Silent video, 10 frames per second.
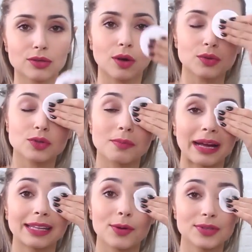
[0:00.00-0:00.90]
eu sou
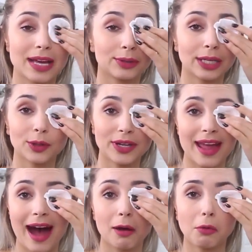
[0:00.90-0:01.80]
acostumada a usar o da
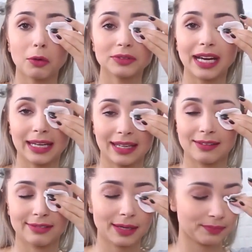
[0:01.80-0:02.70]
L'Oreal ou o da
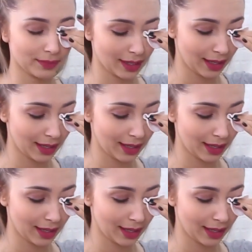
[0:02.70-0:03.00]
Nivea.